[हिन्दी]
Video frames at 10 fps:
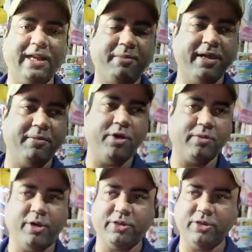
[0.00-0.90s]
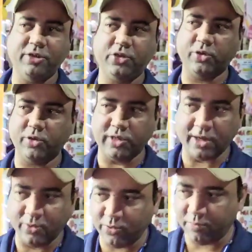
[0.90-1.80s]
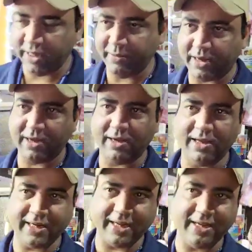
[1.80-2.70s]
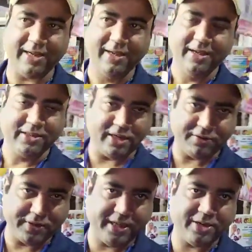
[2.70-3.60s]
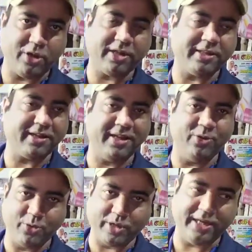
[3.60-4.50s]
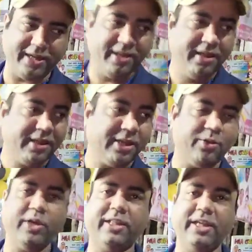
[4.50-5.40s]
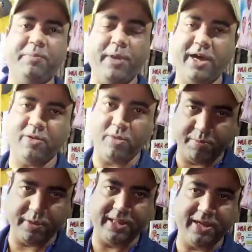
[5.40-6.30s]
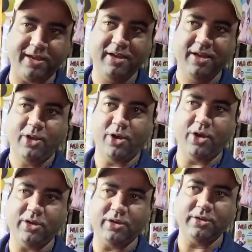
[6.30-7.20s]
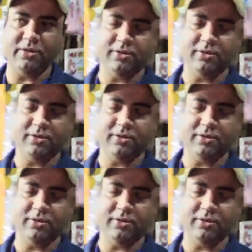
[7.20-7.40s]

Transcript: पहले मैं बहुत बहुत शुक्रगुजार हूँ बदली मैदान नहरी के तरफ से कोलकाता के लोगों के लिए कि उन्होंने इतनी प्यार और मोहब्बत दिया और